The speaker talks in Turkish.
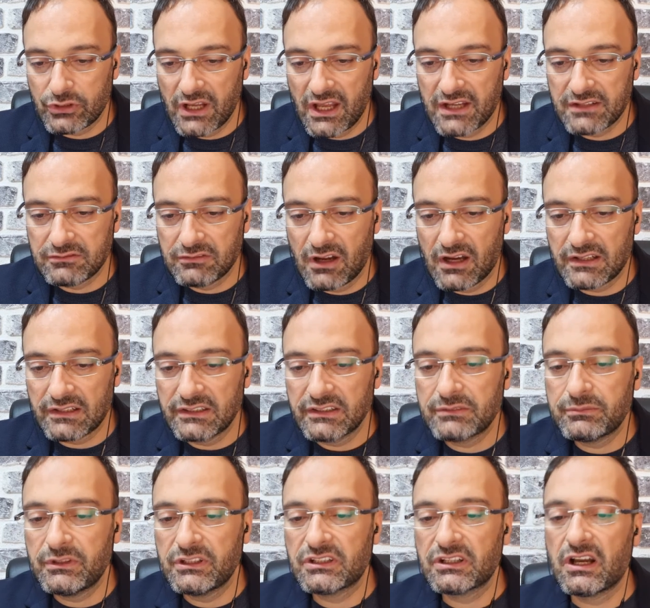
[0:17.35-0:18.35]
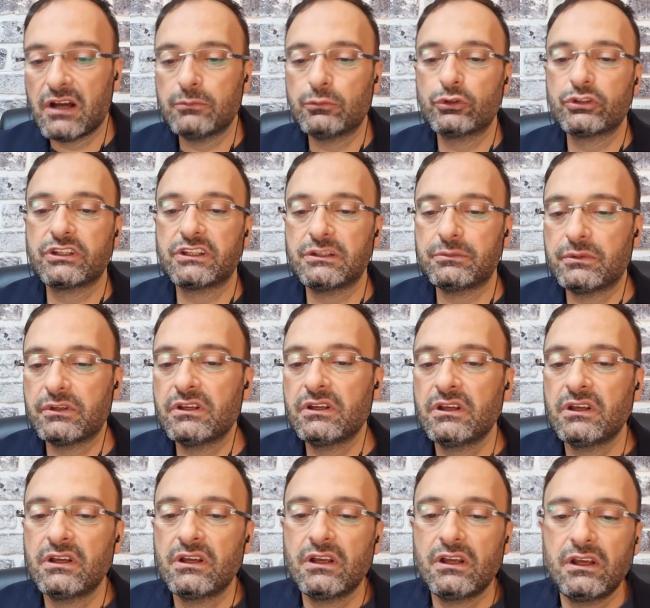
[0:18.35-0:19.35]
Her varlık bir kabuk gibi
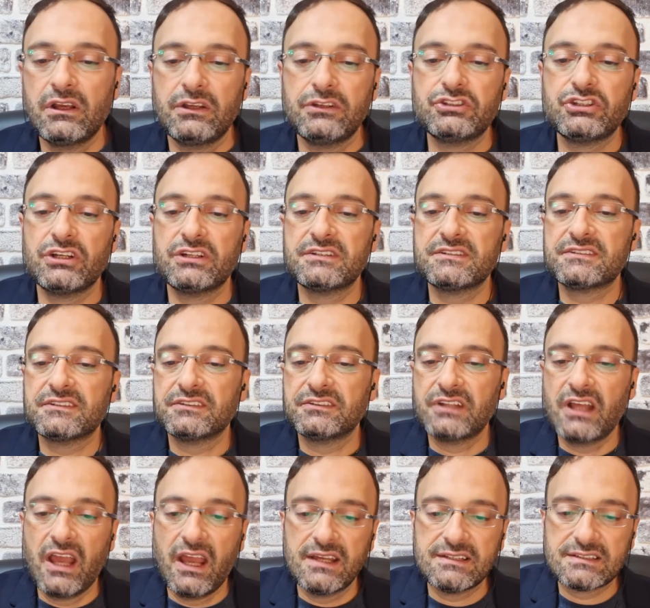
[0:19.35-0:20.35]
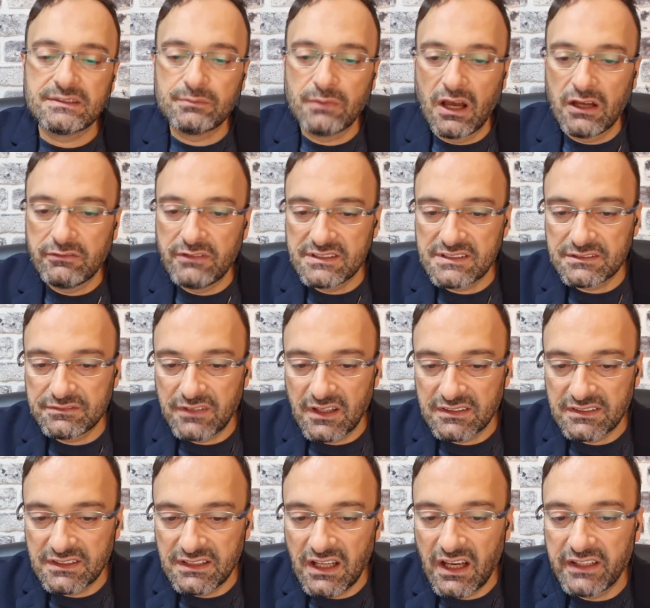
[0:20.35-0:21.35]
içerisinde esma ve
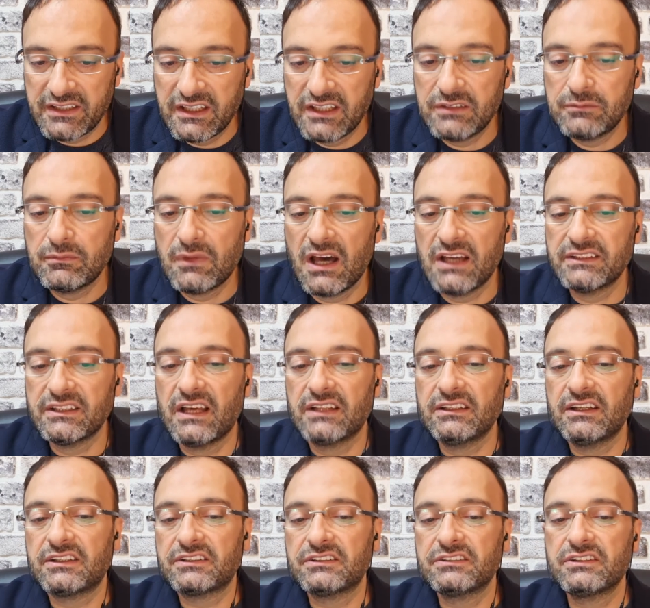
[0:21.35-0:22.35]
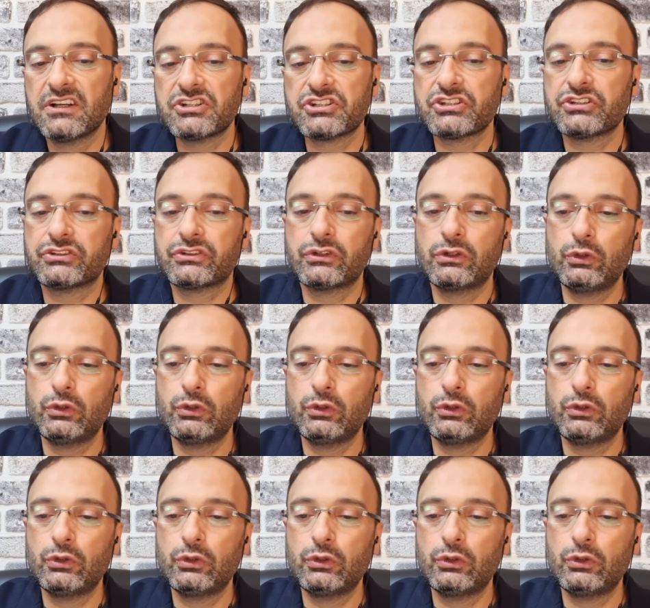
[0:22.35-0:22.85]
sıfat ilahiyenin manalarını taşır.